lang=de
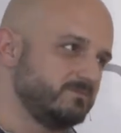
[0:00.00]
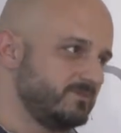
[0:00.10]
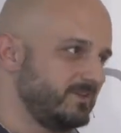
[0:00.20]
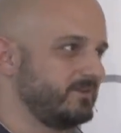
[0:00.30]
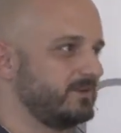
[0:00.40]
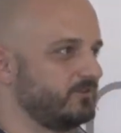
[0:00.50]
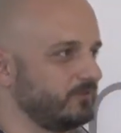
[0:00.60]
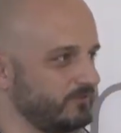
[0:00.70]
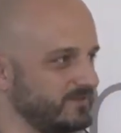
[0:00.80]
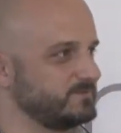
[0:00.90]
sehr viele zu
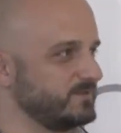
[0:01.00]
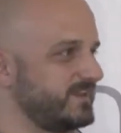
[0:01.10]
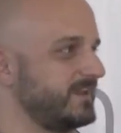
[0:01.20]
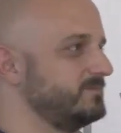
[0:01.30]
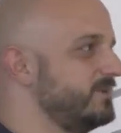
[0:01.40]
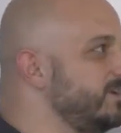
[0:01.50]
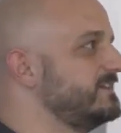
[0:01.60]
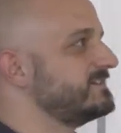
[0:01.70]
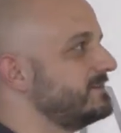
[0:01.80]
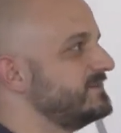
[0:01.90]
Tourismusseiten, bei mir
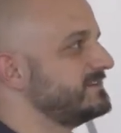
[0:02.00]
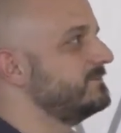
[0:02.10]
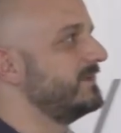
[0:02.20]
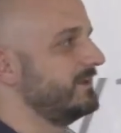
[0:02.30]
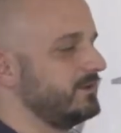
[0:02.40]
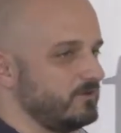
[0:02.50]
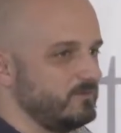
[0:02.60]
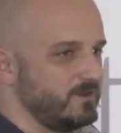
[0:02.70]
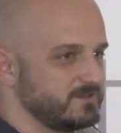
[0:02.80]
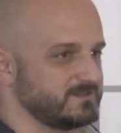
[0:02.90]
ist es ein bisschen mehr
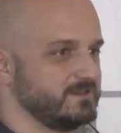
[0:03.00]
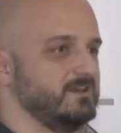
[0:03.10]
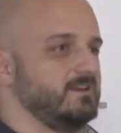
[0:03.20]
E-Commerce.